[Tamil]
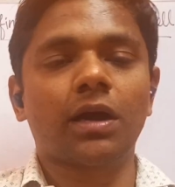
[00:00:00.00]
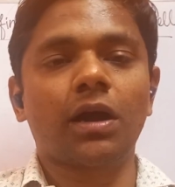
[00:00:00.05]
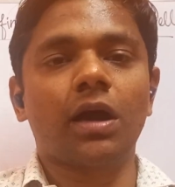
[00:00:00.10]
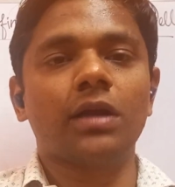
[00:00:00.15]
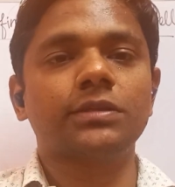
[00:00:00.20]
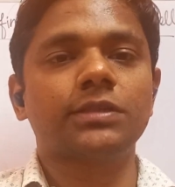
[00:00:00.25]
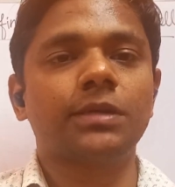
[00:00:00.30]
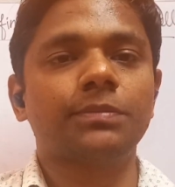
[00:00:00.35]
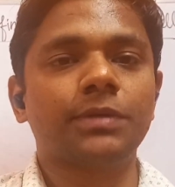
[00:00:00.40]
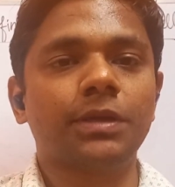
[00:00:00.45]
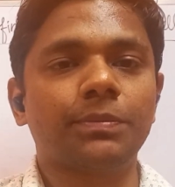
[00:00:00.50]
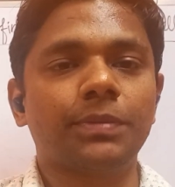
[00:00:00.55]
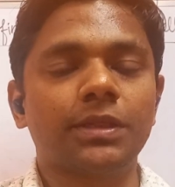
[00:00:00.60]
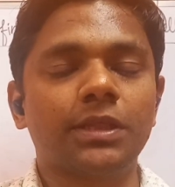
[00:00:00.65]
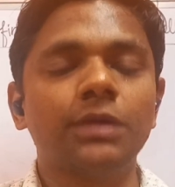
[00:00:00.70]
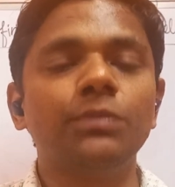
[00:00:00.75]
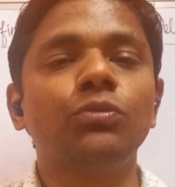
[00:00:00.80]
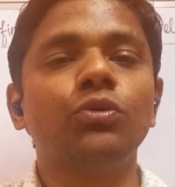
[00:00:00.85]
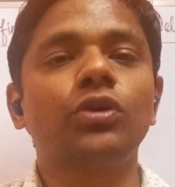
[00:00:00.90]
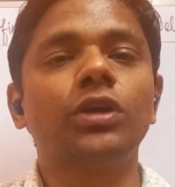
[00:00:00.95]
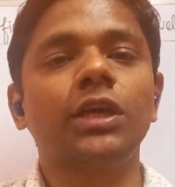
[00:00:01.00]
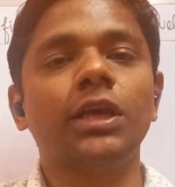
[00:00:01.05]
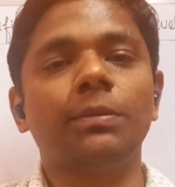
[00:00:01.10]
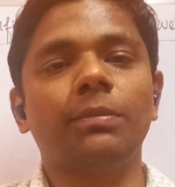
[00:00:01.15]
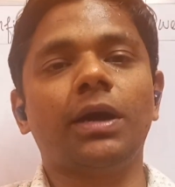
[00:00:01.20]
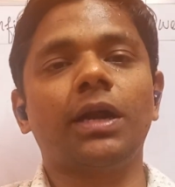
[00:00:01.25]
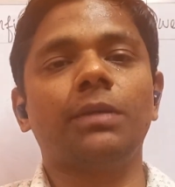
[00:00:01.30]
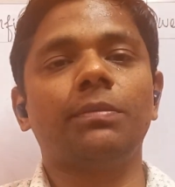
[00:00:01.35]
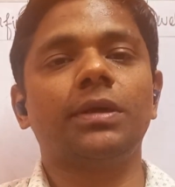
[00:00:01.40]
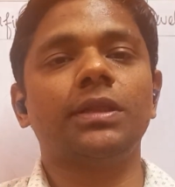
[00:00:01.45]
இந்த கான்செப்டை பத்தி
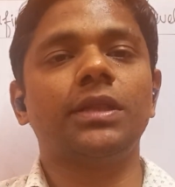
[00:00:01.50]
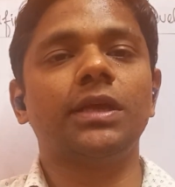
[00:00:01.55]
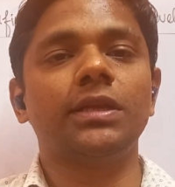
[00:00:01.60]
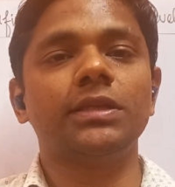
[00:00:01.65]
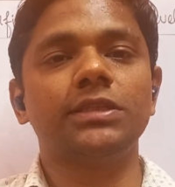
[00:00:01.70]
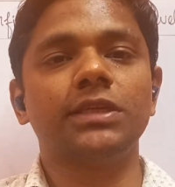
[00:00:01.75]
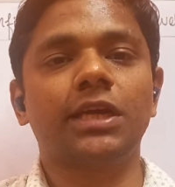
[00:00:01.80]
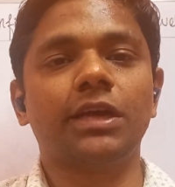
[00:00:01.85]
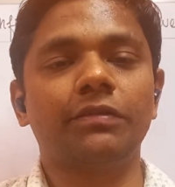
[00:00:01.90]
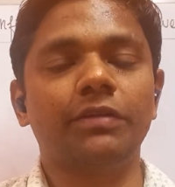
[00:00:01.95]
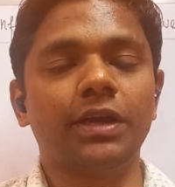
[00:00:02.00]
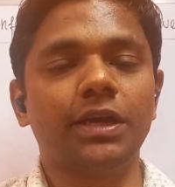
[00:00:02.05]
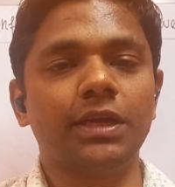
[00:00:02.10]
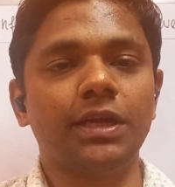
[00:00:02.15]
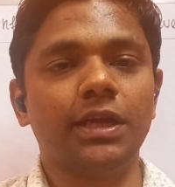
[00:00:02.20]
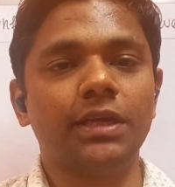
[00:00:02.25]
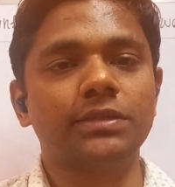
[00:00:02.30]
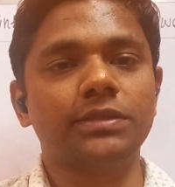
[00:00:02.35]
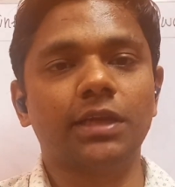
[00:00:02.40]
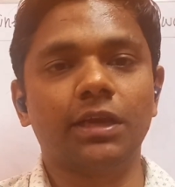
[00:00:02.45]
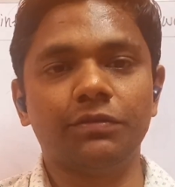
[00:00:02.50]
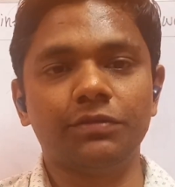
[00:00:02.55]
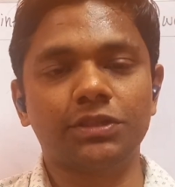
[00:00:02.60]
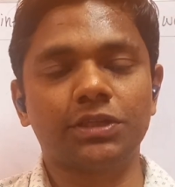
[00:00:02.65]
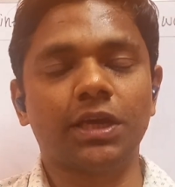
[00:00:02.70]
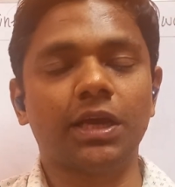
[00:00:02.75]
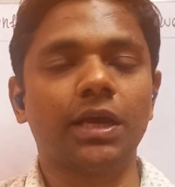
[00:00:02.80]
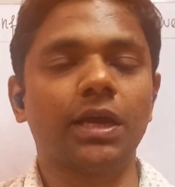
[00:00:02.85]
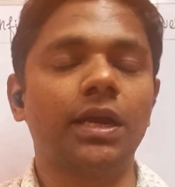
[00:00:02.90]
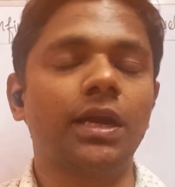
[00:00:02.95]
முக்கியமா நம்ம தெரிஞ்சிக்க வேண்டிய சில
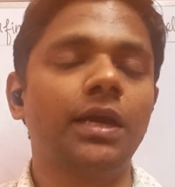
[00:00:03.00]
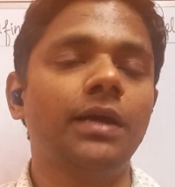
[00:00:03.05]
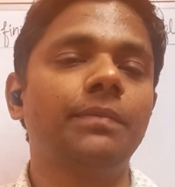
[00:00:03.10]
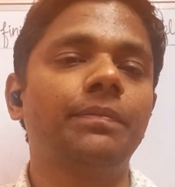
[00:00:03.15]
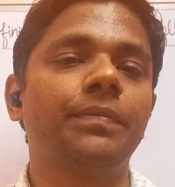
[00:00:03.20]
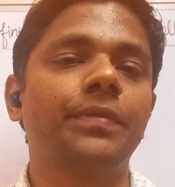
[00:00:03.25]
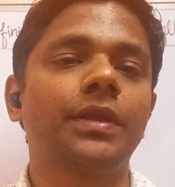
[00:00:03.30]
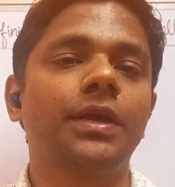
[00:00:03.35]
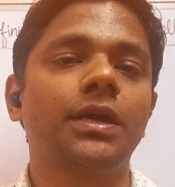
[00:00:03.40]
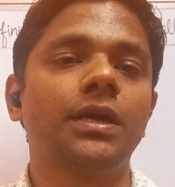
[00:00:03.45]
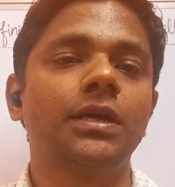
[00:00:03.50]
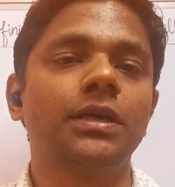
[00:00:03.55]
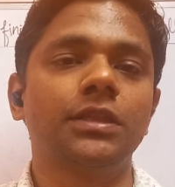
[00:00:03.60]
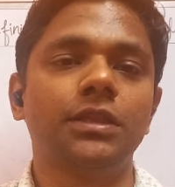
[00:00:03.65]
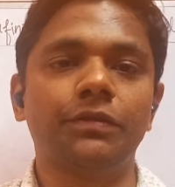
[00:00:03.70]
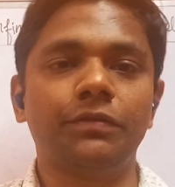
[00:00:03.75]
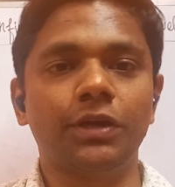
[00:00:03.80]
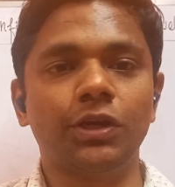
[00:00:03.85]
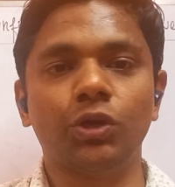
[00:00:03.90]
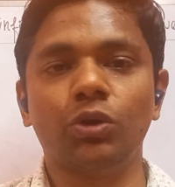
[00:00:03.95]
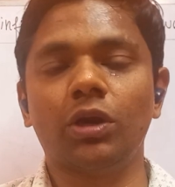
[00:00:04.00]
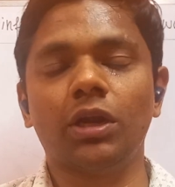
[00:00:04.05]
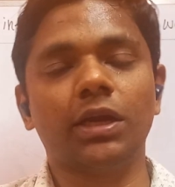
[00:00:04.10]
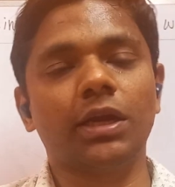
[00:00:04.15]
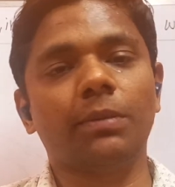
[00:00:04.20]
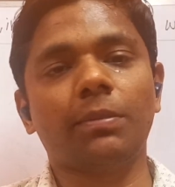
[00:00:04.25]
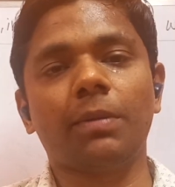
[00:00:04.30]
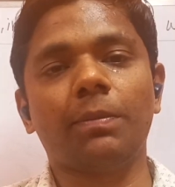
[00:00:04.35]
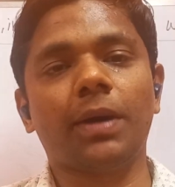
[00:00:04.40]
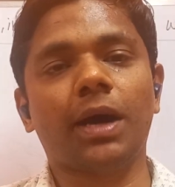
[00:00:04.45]
விஷயங்களை இந்த
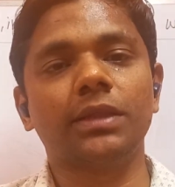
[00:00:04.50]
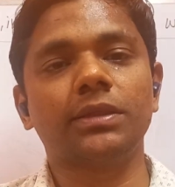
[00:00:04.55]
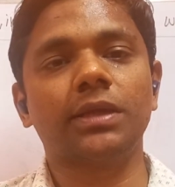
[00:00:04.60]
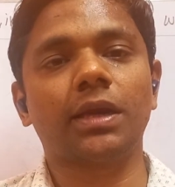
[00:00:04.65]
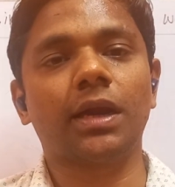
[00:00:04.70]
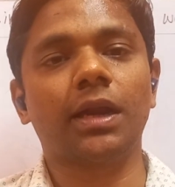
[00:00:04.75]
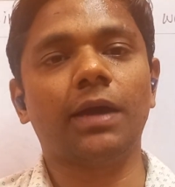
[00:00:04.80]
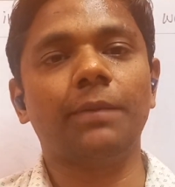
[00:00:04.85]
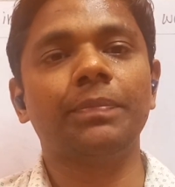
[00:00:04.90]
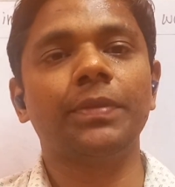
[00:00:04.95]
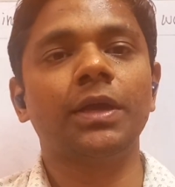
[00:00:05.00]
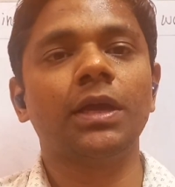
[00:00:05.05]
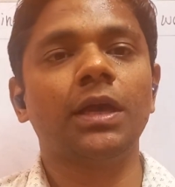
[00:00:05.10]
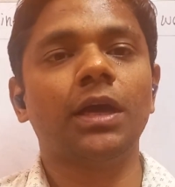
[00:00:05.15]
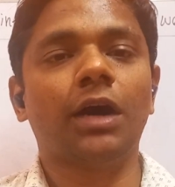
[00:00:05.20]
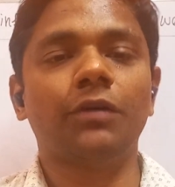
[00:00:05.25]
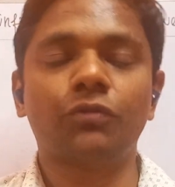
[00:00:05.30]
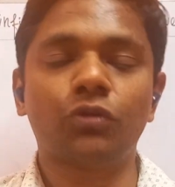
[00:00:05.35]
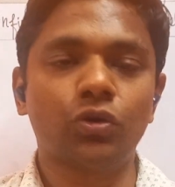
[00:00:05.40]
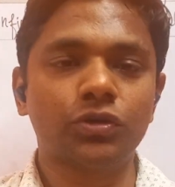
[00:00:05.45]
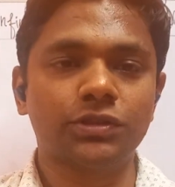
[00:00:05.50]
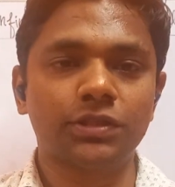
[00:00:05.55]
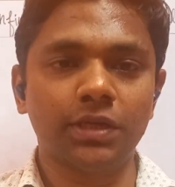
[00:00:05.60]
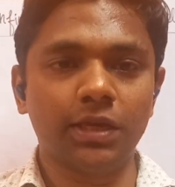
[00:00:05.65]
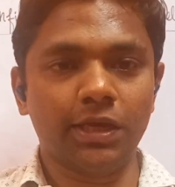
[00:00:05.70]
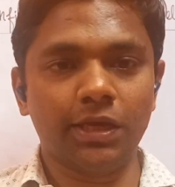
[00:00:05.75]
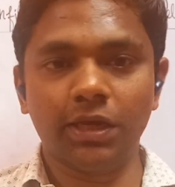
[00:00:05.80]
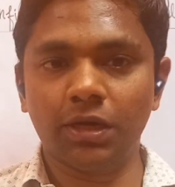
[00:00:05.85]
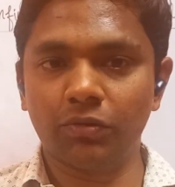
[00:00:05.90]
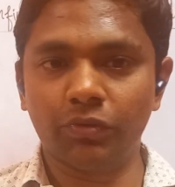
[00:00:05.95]
வீடியோல நம்ம பார்த்துடலாம்
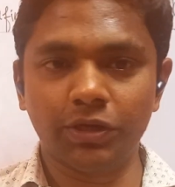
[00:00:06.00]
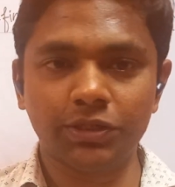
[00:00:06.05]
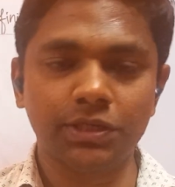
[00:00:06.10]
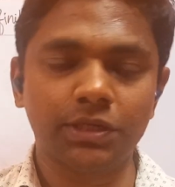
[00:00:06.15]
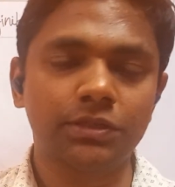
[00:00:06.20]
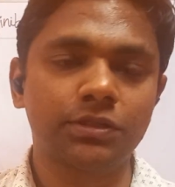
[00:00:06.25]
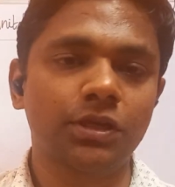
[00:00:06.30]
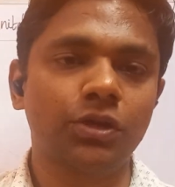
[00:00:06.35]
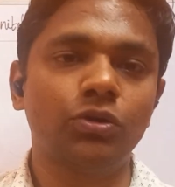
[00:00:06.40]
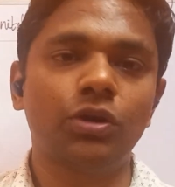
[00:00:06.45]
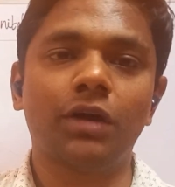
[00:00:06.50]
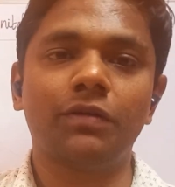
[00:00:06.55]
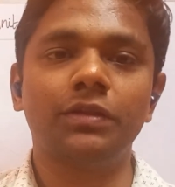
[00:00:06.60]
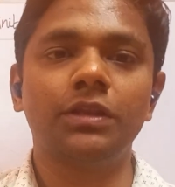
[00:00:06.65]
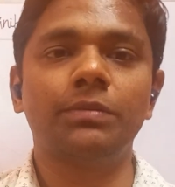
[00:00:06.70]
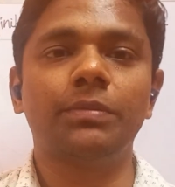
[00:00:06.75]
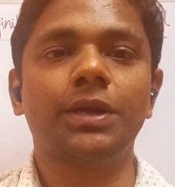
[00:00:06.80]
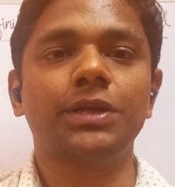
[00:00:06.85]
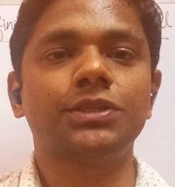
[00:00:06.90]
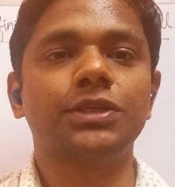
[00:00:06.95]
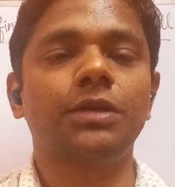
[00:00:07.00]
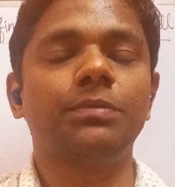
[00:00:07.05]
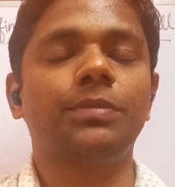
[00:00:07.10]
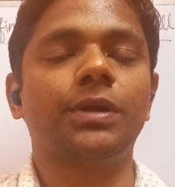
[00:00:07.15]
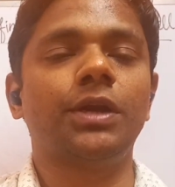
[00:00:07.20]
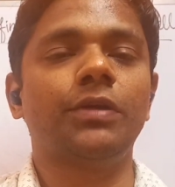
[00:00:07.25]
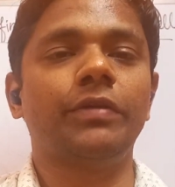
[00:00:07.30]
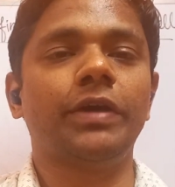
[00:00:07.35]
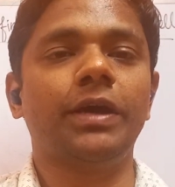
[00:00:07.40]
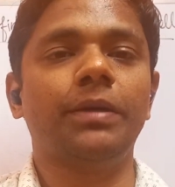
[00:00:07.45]
அப்கோர்ஸ் சில ஈக்குவேஷன்ஸையும் நான் வந்து
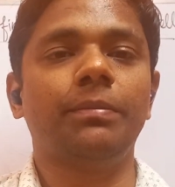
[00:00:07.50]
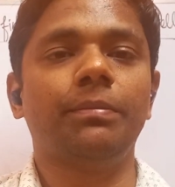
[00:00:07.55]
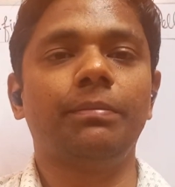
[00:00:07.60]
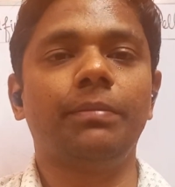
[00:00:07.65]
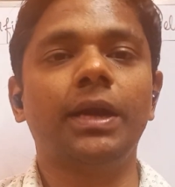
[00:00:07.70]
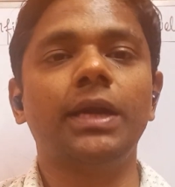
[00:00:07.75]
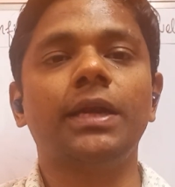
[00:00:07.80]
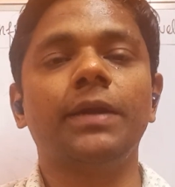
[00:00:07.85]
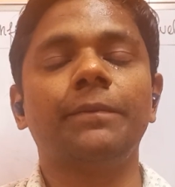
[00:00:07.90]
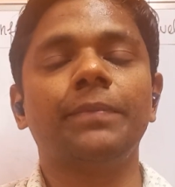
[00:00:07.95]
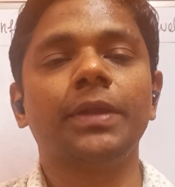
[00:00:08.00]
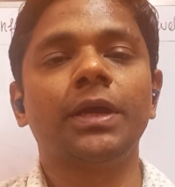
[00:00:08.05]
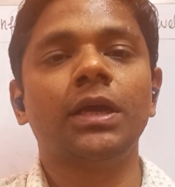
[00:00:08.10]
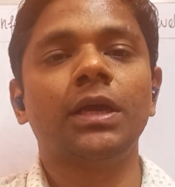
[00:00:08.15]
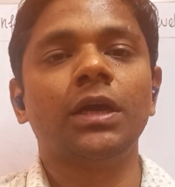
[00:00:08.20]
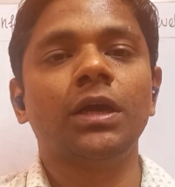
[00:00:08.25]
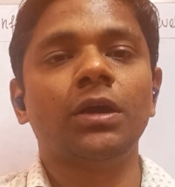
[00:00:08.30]
மென்ஷன் பண்ணுவேன் பட்